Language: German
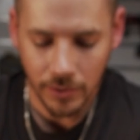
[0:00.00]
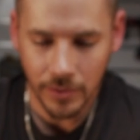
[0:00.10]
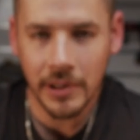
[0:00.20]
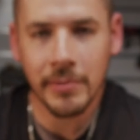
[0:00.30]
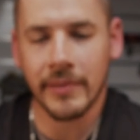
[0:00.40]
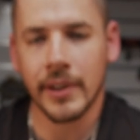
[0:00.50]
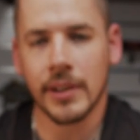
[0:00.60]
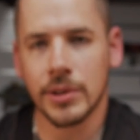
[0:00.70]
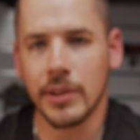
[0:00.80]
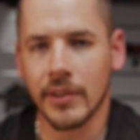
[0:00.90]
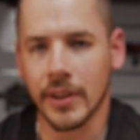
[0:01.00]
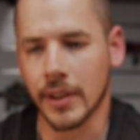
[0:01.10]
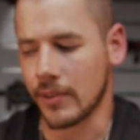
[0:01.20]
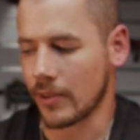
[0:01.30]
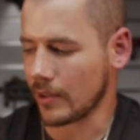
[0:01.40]
du nicht mehr weiterschießen
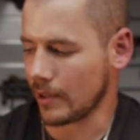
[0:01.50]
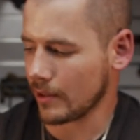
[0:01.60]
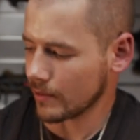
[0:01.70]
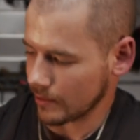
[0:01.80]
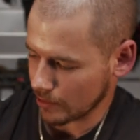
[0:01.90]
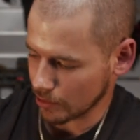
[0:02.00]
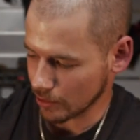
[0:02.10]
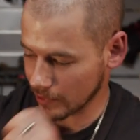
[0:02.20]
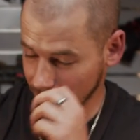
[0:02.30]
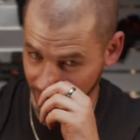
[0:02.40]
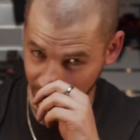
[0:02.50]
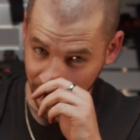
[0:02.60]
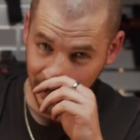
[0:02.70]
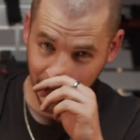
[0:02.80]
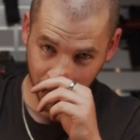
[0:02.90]
kannst. Ja? Das ist schon mal eine
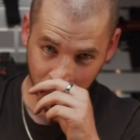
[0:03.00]
ziemlich geile